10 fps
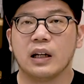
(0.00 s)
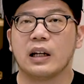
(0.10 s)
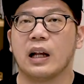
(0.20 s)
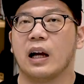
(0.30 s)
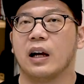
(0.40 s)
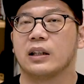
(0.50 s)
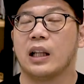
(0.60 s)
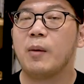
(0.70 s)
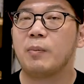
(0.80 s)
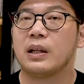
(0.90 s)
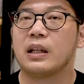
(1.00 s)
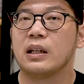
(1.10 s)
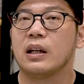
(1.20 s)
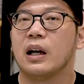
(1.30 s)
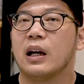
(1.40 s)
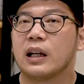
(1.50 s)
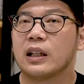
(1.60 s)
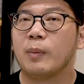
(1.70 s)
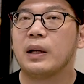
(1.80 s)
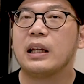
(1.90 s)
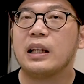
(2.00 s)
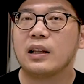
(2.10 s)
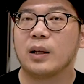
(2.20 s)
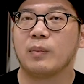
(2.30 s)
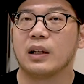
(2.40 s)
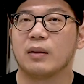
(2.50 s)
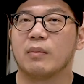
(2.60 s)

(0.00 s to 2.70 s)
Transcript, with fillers: Nah, tapi kita bikin intip nih,